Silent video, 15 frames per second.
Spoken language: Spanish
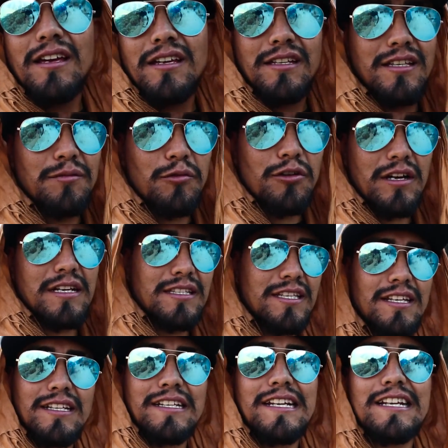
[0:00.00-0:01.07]
hicimos
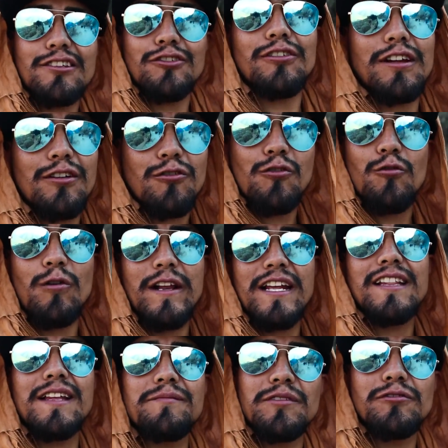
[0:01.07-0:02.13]
casi 3 horas con
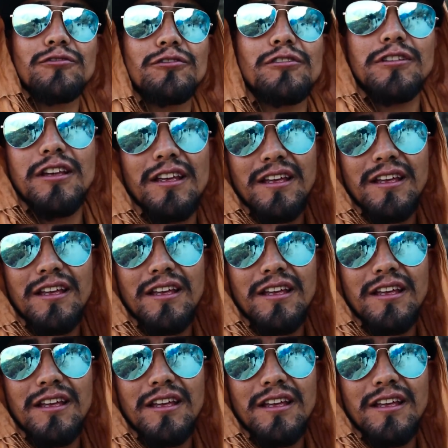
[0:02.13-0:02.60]
40 minutos.